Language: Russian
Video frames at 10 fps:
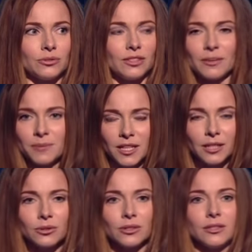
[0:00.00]
вот это
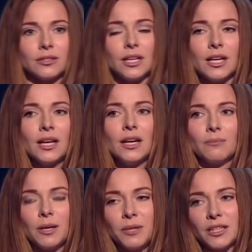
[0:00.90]
абсолютно, этот
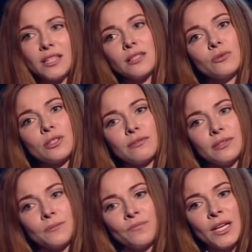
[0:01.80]
момент
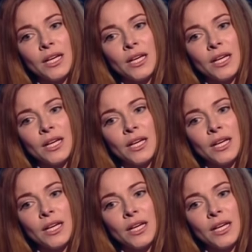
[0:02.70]
отсутствовал.